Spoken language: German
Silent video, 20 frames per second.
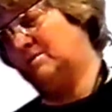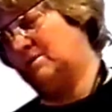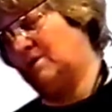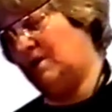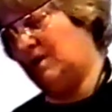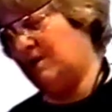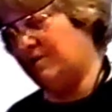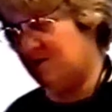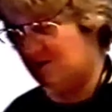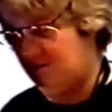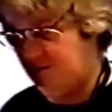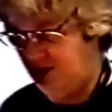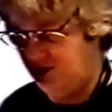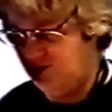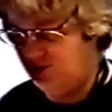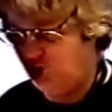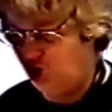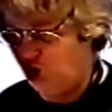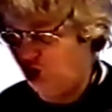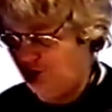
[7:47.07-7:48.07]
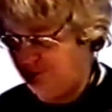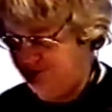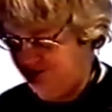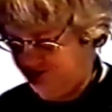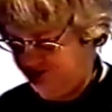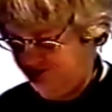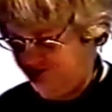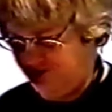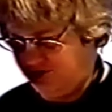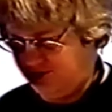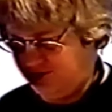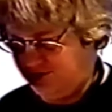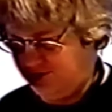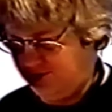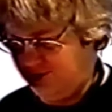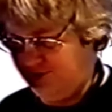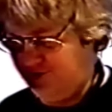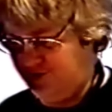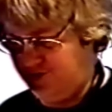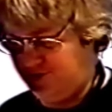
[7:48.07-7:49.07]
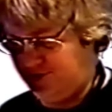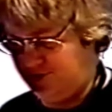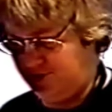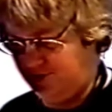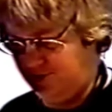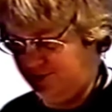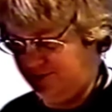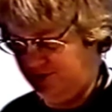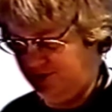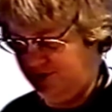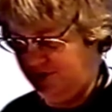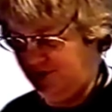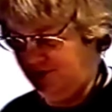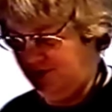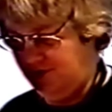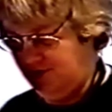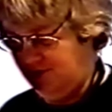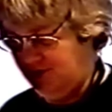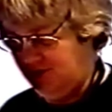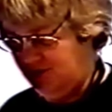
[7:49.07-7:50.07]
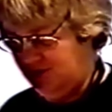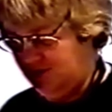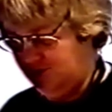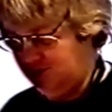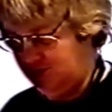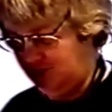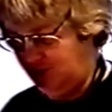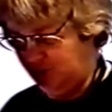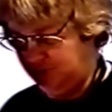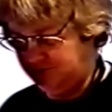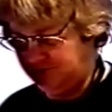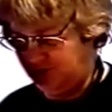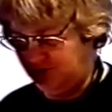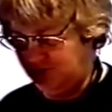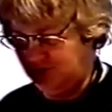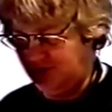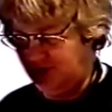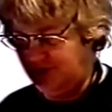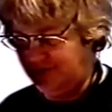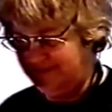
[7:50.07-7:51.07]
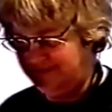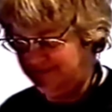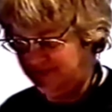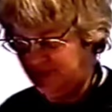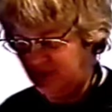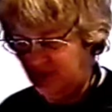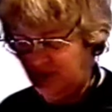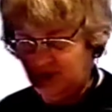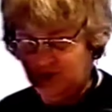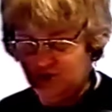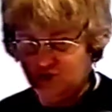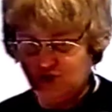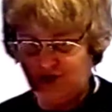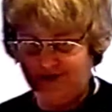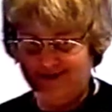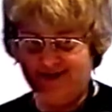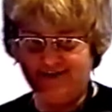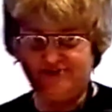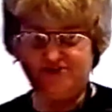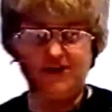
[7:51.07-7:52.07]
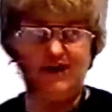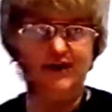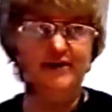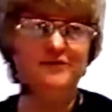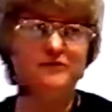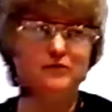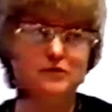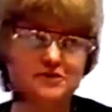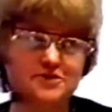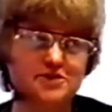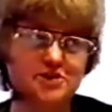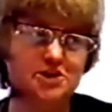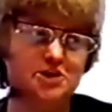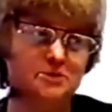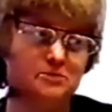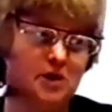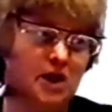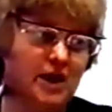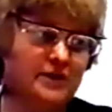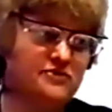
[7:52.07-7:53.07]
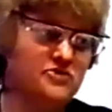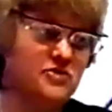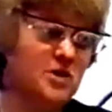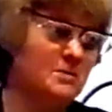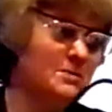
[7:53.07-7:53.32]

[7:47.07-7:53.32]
unter anderem auch Kirbys verkauft, Kirby Staubsauger, zu einer Zeit, wo sie im ganz